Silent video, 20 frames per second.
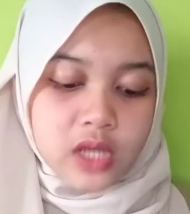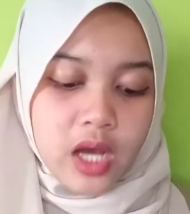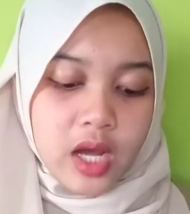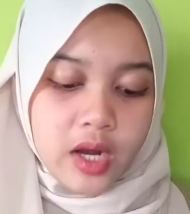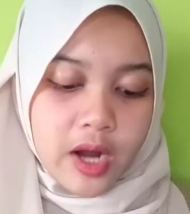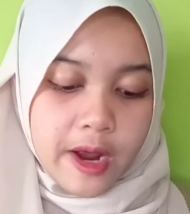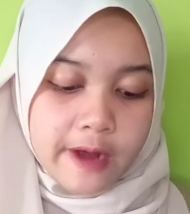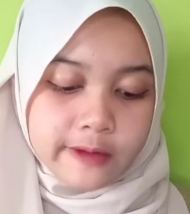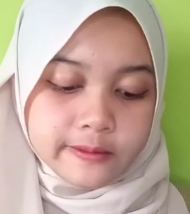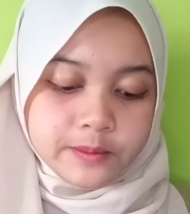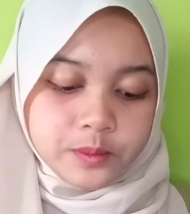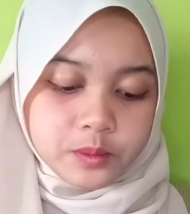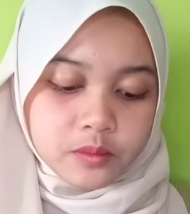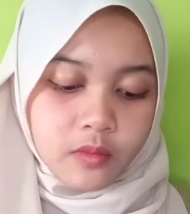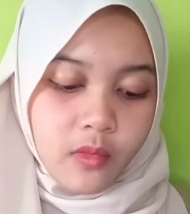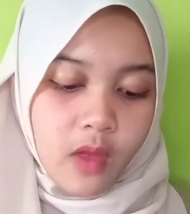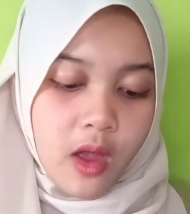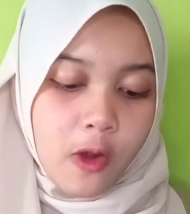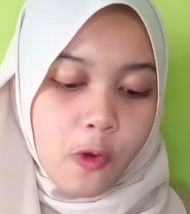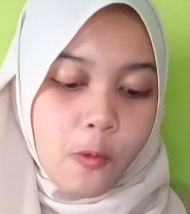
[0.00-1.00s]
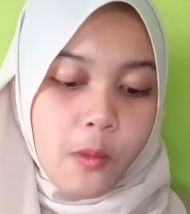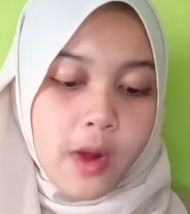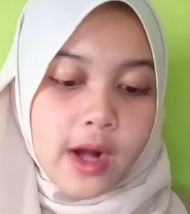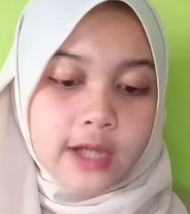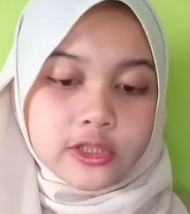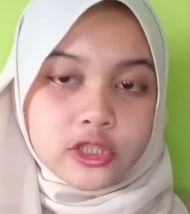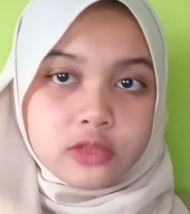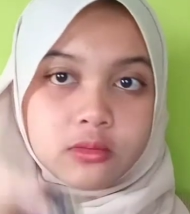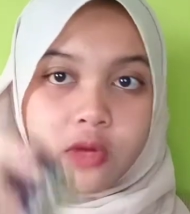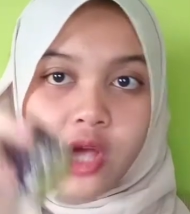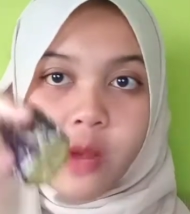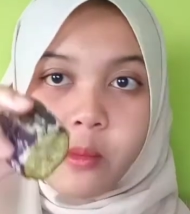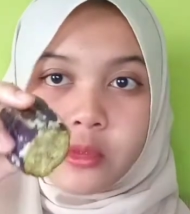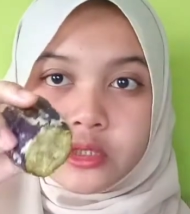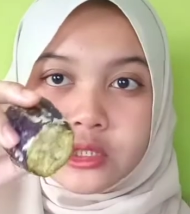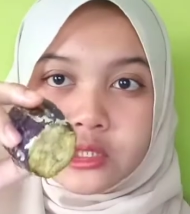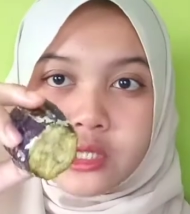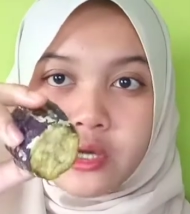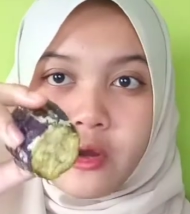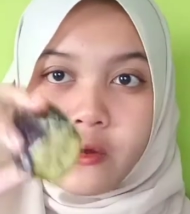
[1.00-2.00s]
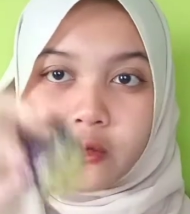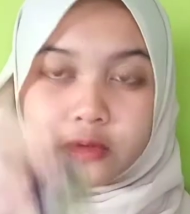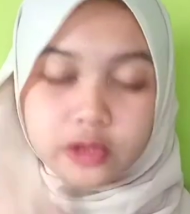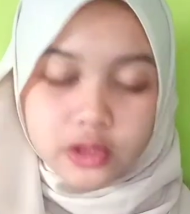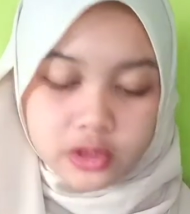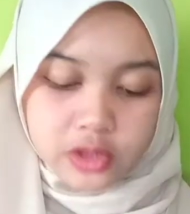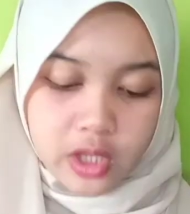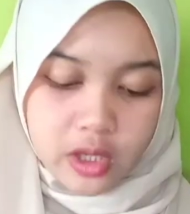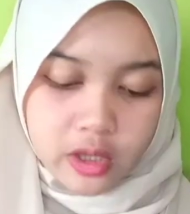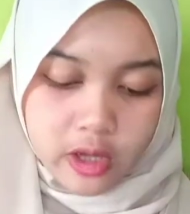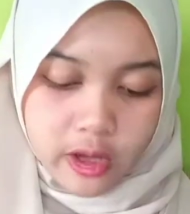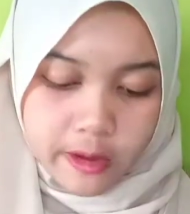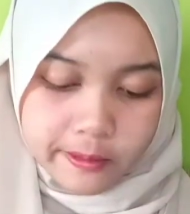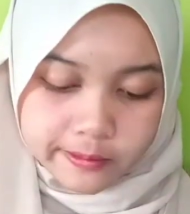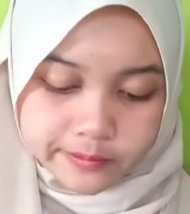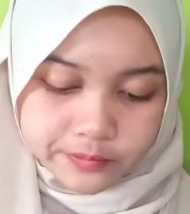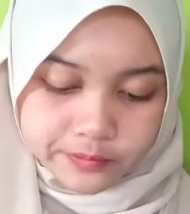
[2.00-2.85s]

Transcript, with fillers: sekarang aku bakal coba yang masih ada kulitnya ini